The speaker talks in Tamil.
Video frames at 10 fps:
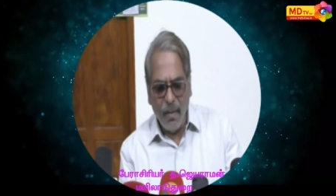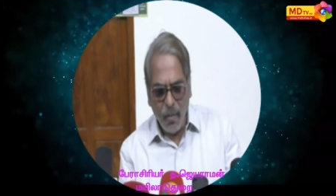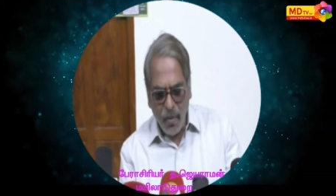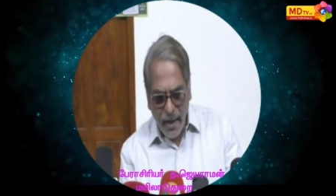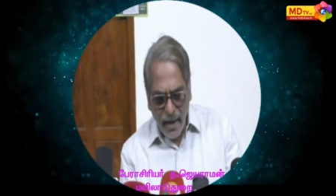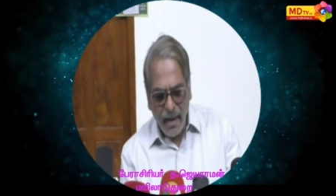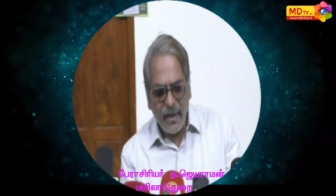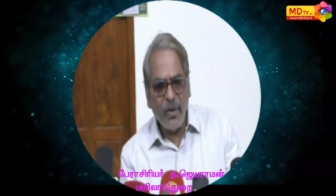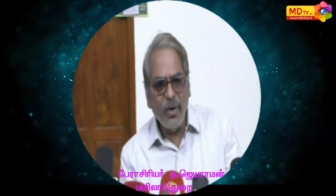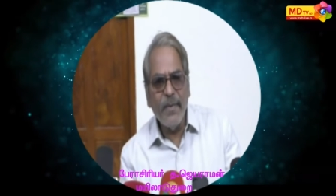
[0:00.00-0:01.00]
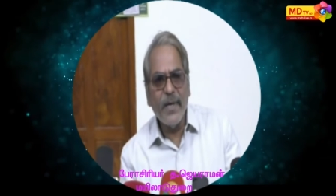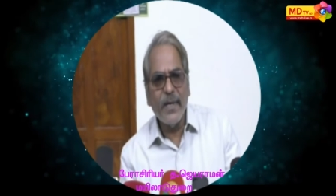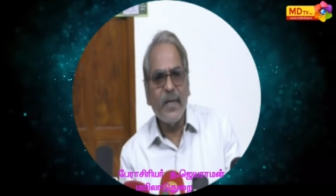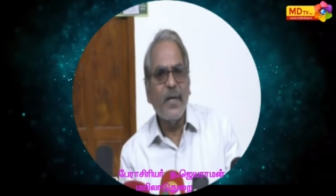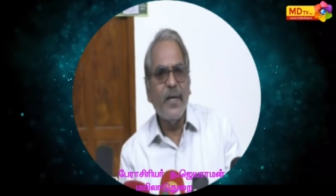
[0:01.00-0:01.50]
மூணேகால்
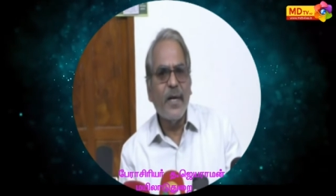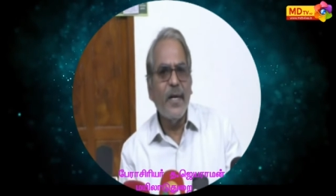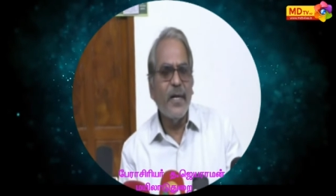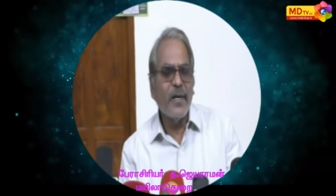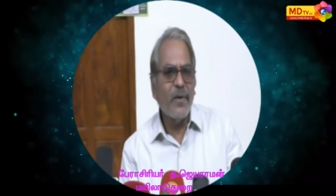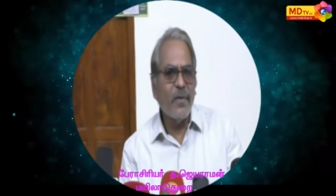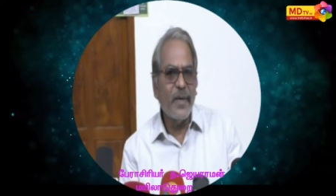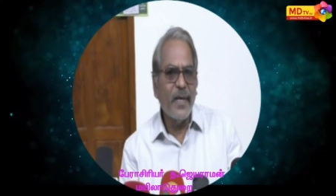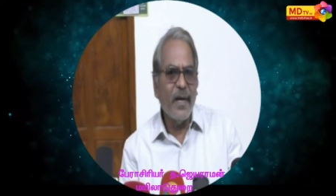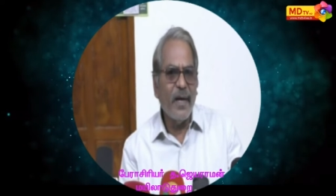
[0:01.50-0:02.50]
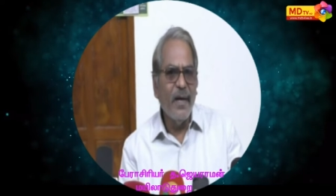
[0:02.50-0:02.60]
கிலோமீட்டருக்கு கீழே இருக்கக்கூடிய